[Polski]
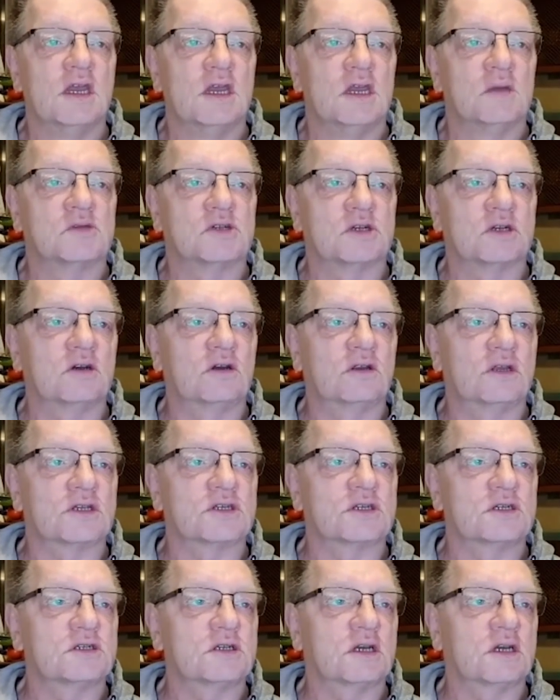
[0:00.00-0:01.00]

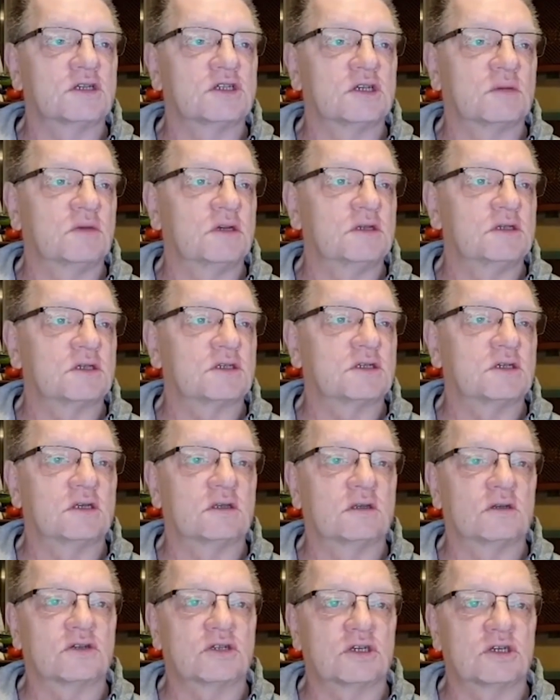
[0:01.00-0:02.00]
Przygoda życia, gdzie będziesz
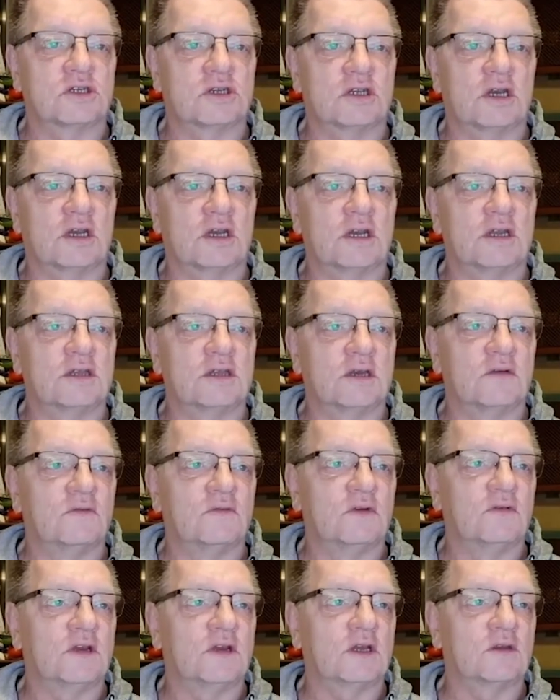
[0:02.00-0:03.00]
jednocześnie agentem
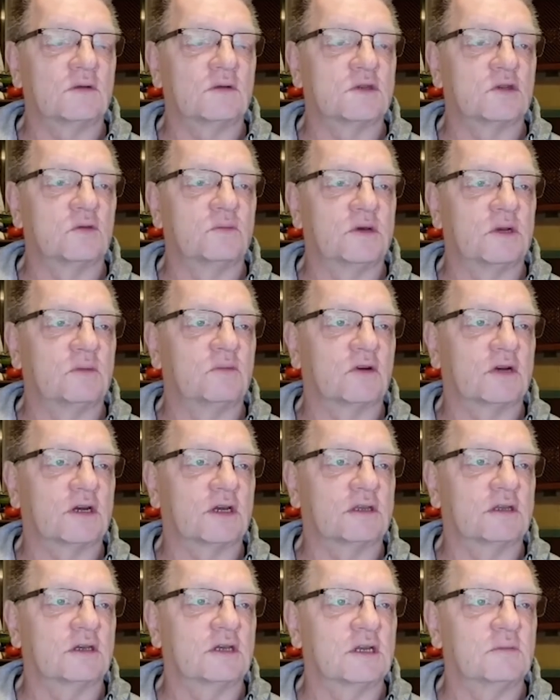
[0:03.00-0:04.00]
wywiadu,
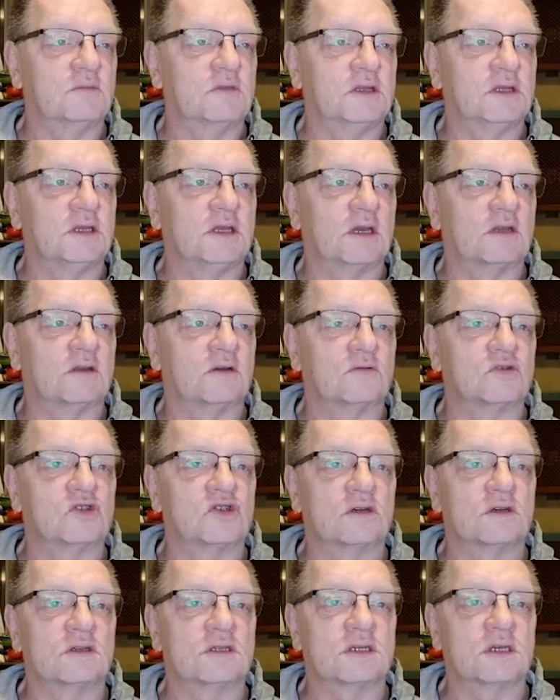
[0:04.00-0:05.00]
superbohaterem, Indianą
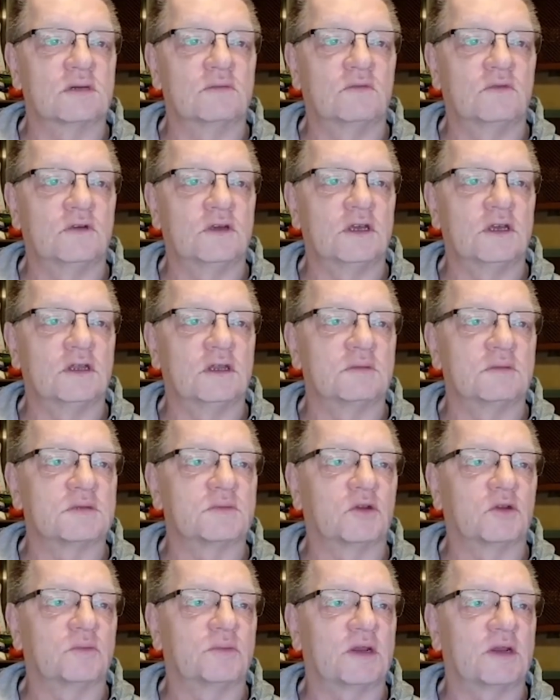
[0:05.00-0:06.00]
Jonesem, wyjętym
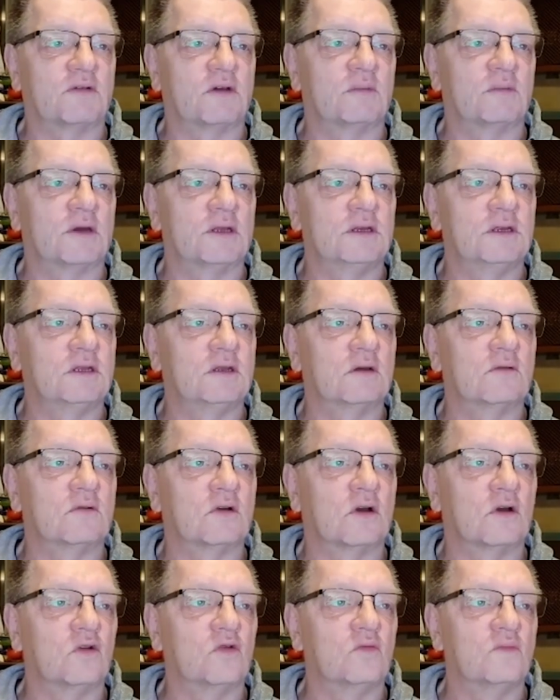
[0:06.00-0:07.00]
spod prawa banitą,
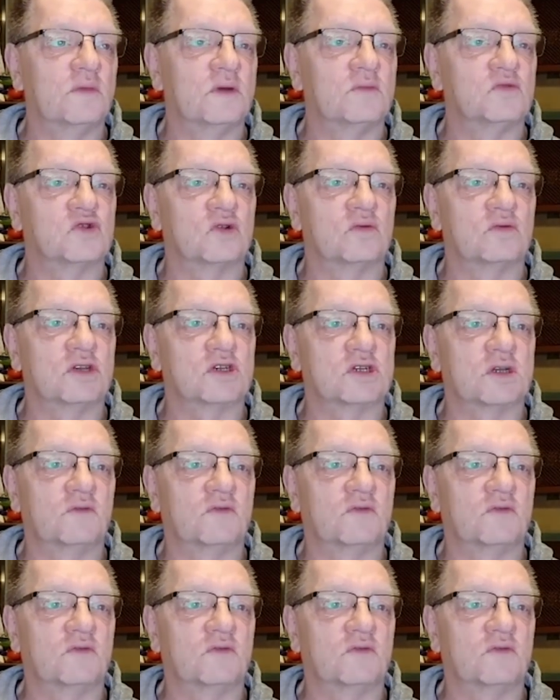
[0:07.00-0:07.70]
Kolumbem, żołnierzem